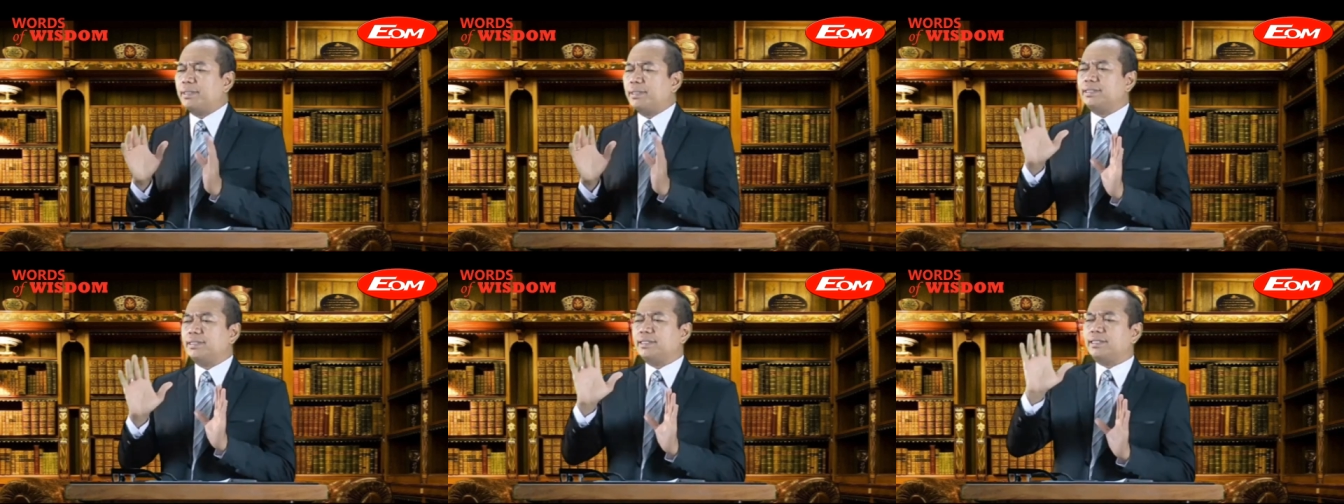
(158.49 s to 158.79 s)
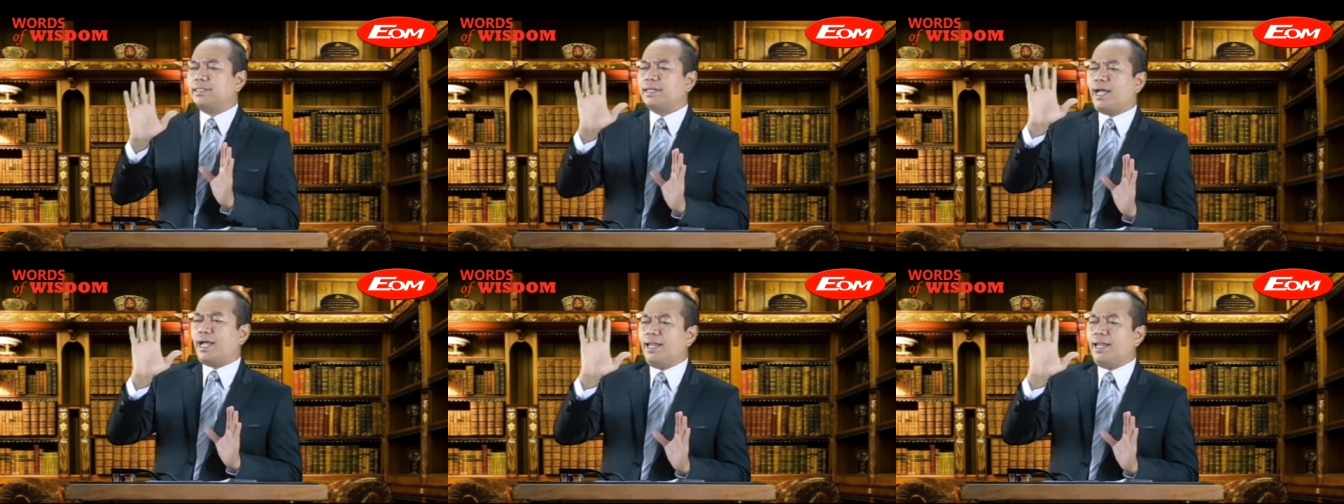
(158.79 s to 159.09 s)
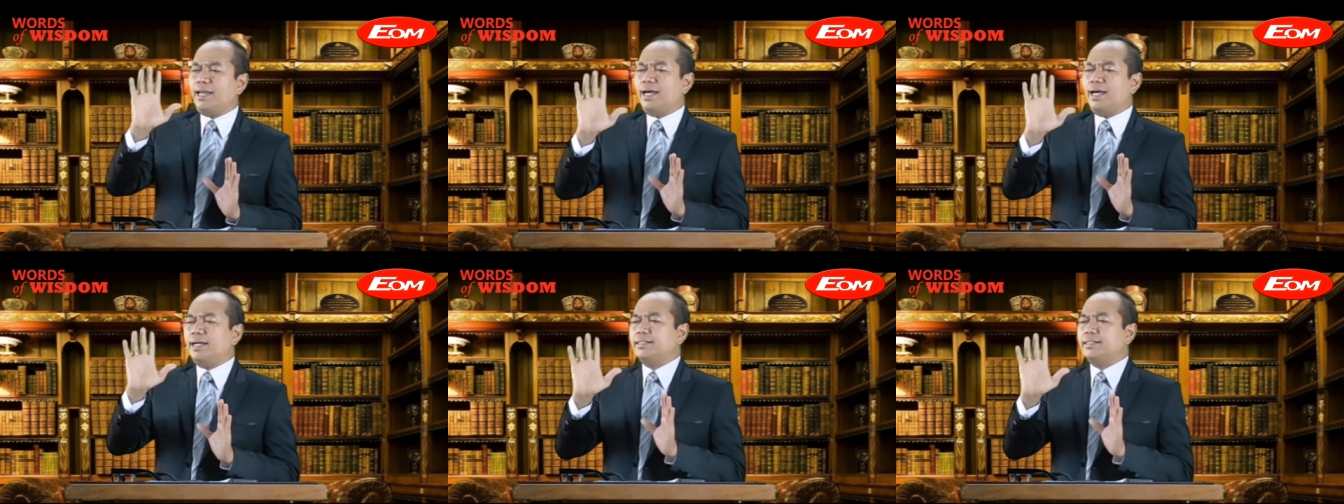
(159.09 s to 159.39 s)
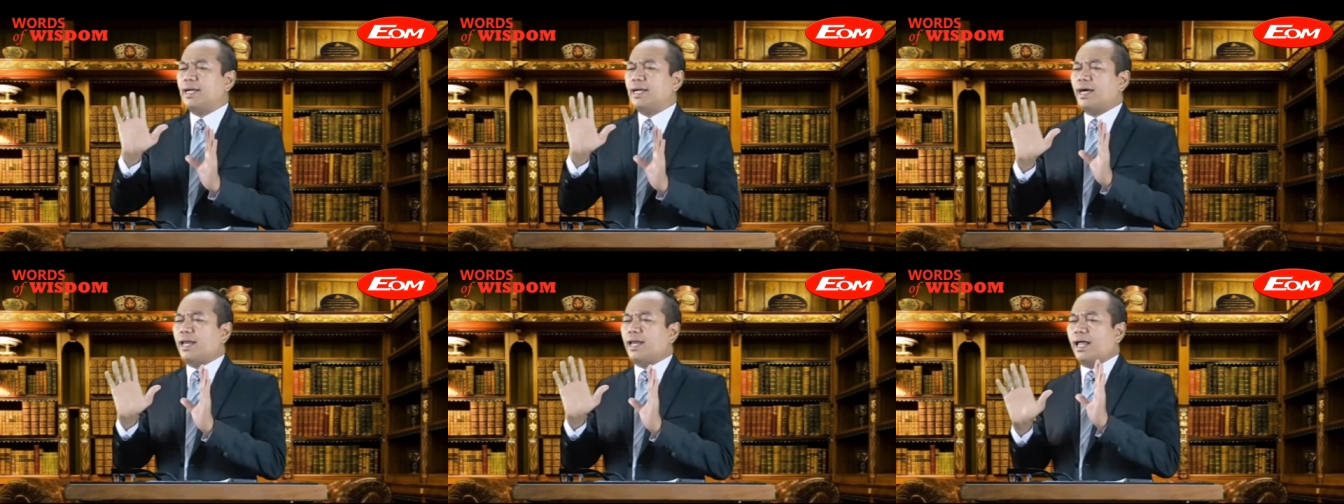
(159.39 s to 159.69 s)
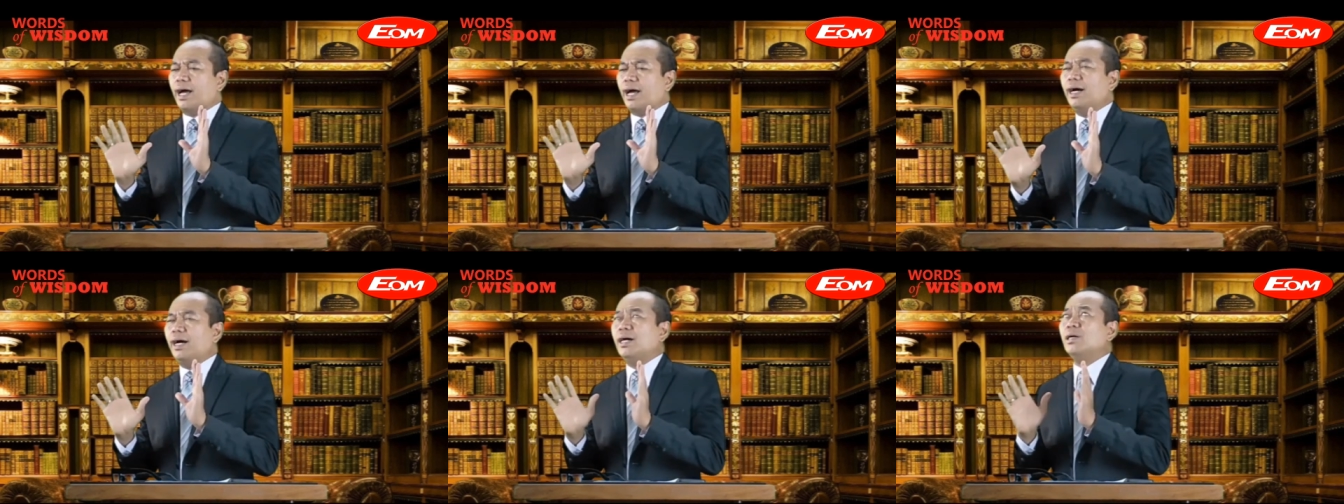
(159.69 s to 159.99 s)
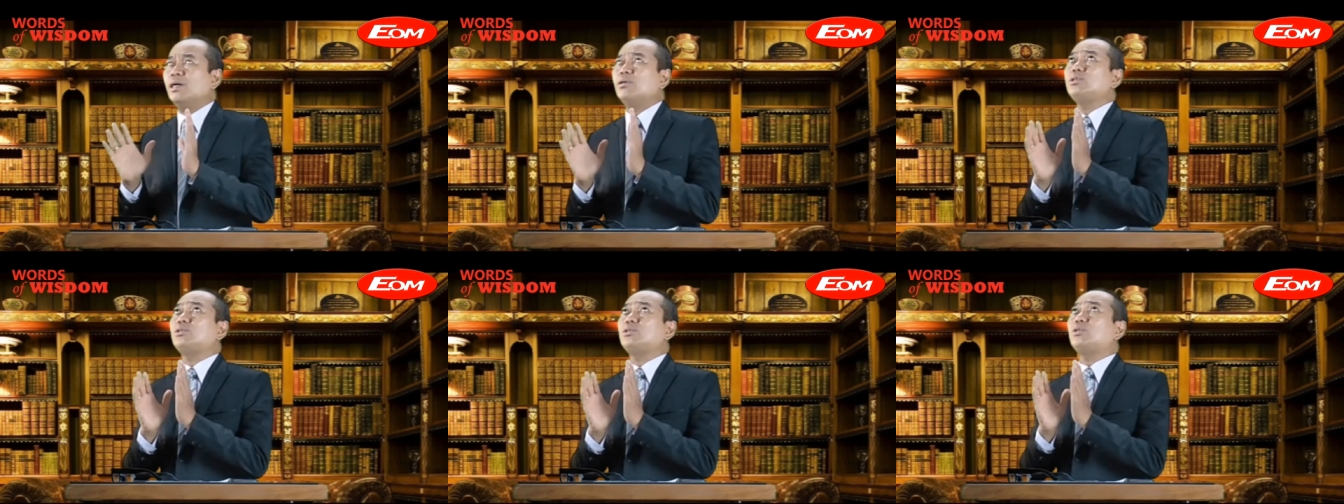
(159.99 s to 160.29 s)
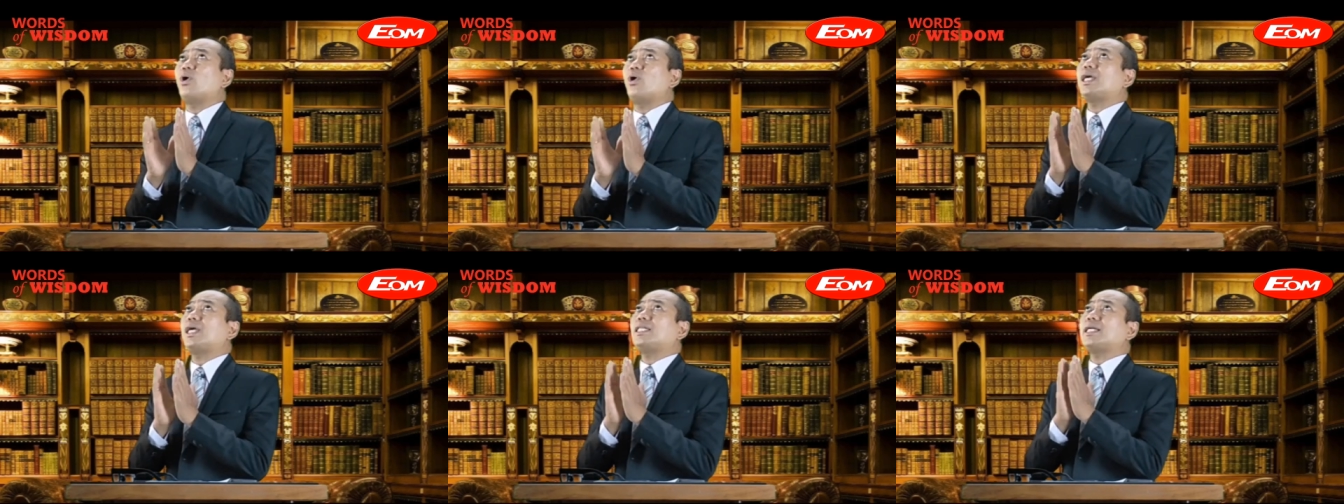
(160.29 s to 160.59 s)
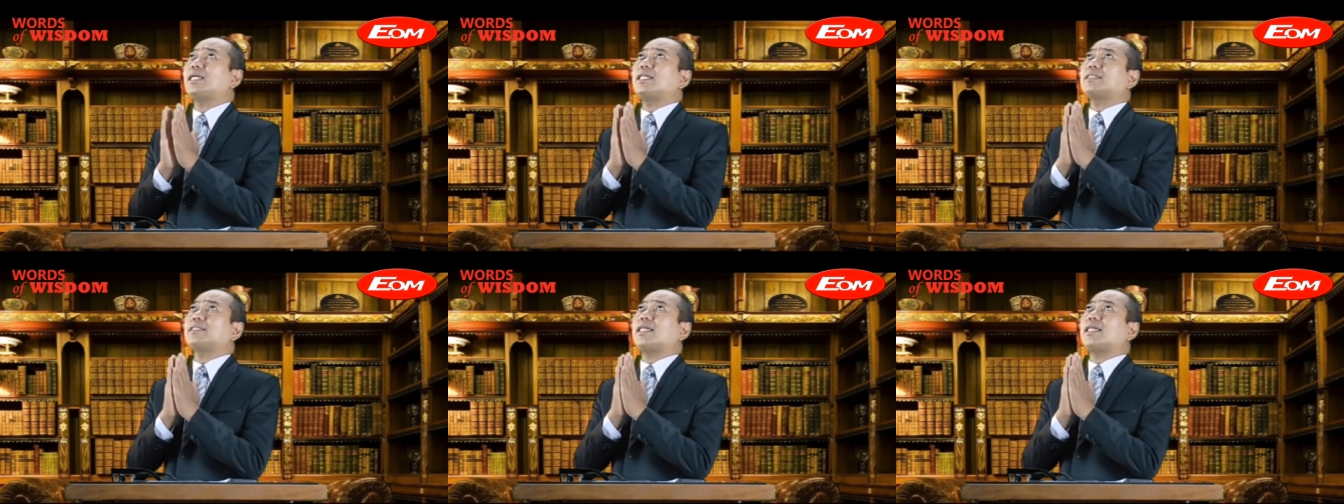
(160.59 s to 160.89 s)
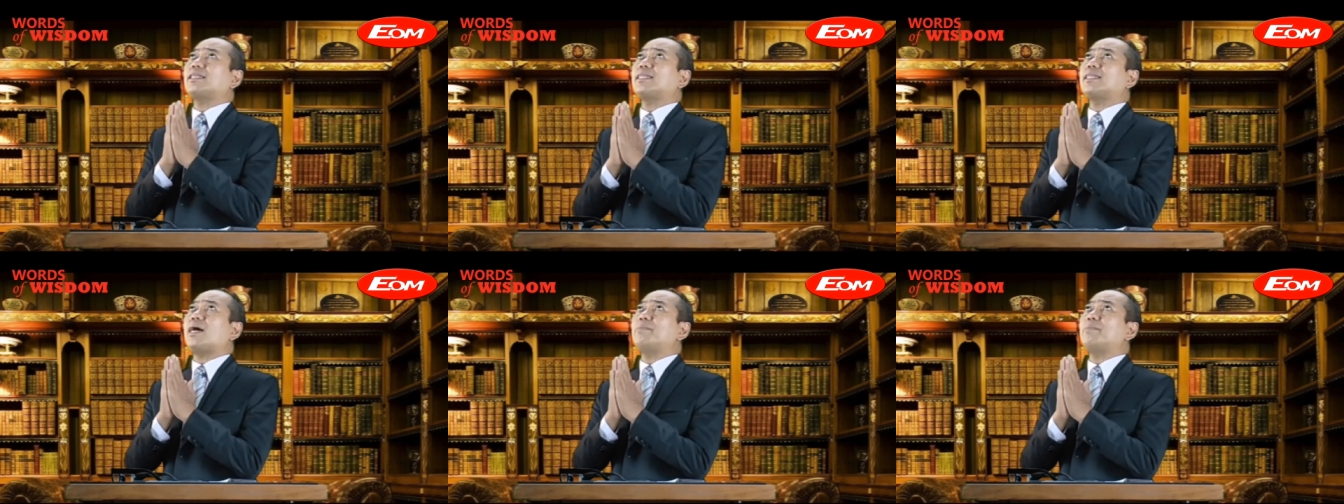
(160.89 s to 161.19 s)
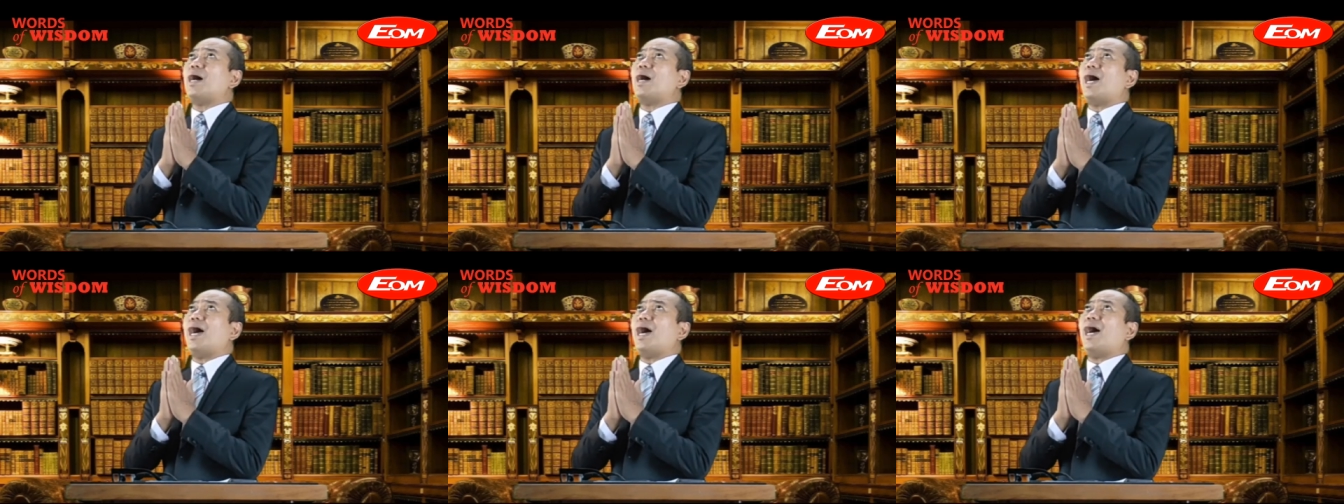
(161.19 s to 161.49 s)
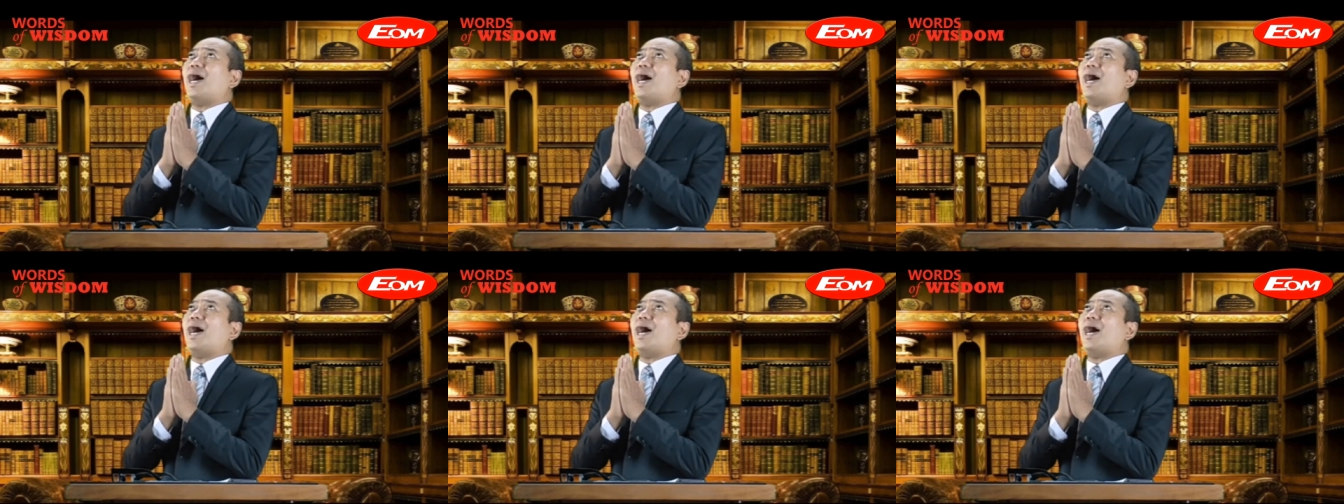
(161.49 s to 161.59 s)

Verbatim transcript: menyala-nyala untuk kita tetap